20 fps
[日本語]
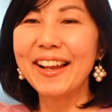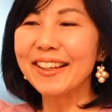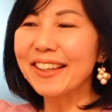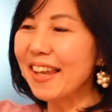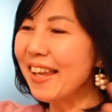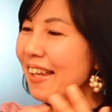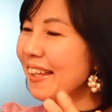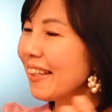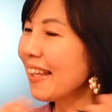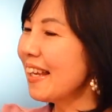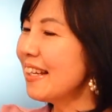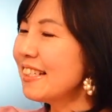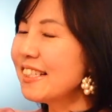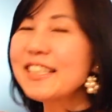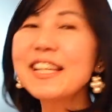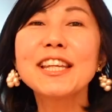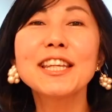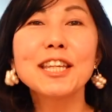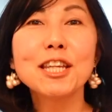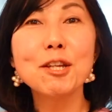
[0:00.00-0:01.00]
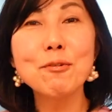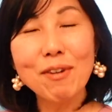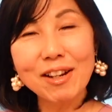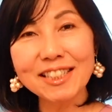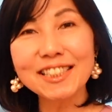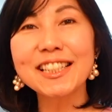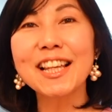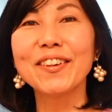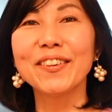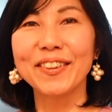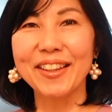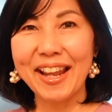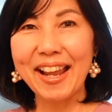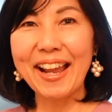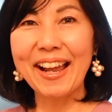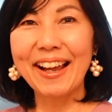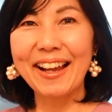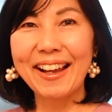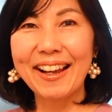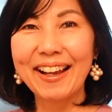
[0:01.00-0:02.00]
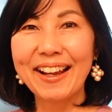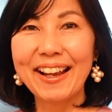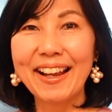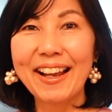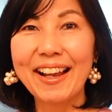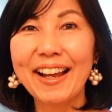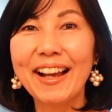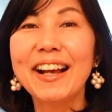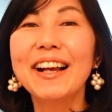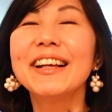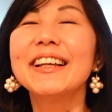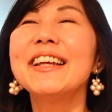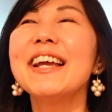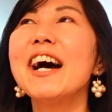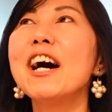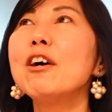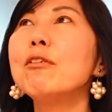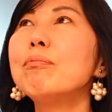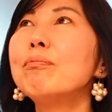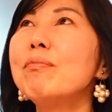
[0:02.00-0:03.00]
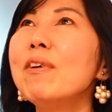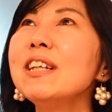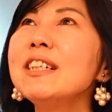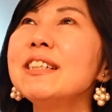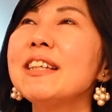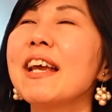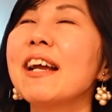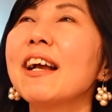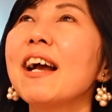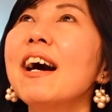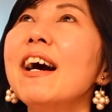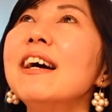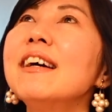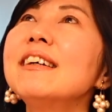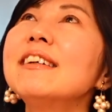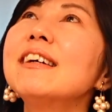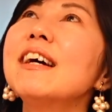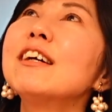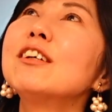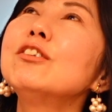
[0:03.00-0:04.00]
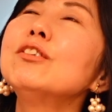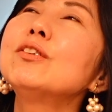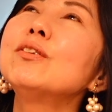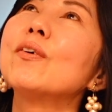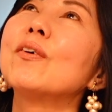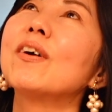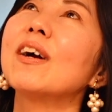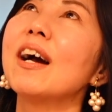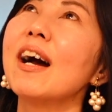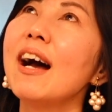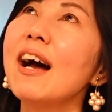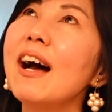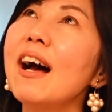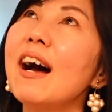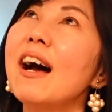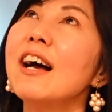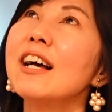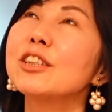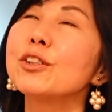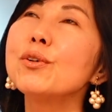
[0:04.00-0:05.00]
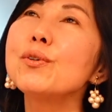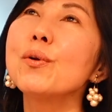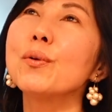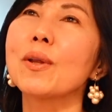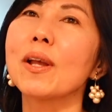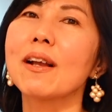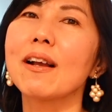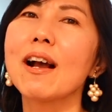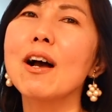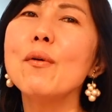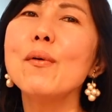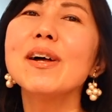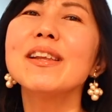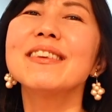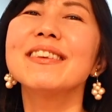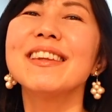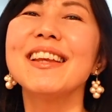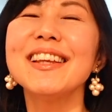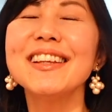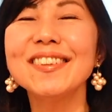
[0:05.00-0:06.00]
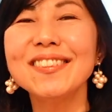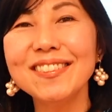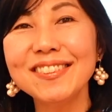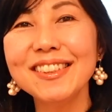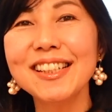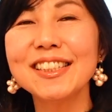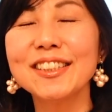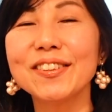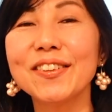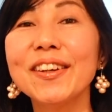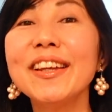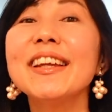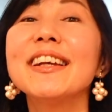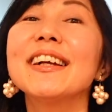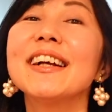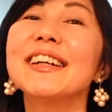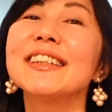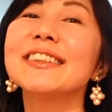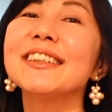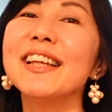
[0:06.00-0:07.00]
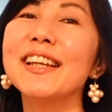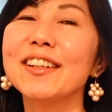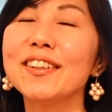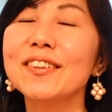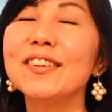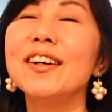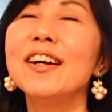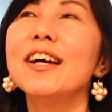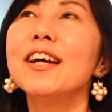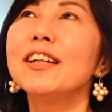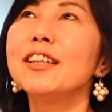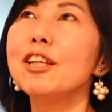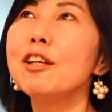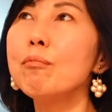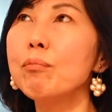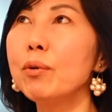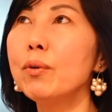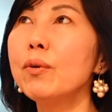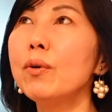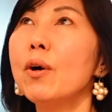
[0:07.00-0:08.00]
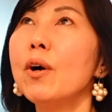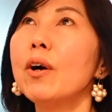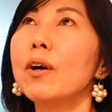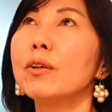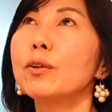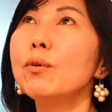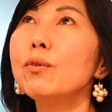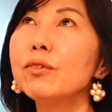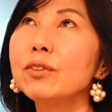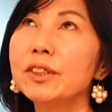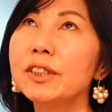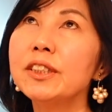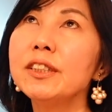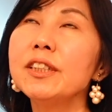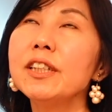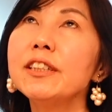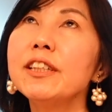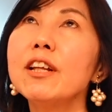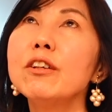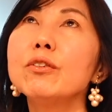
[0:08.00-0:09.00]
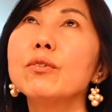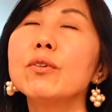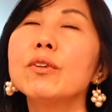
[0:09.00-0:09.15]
経験してきましたのでやっぱりね感覚とかそういうのって変わっていくんですよ変化していく。でも独身でいてる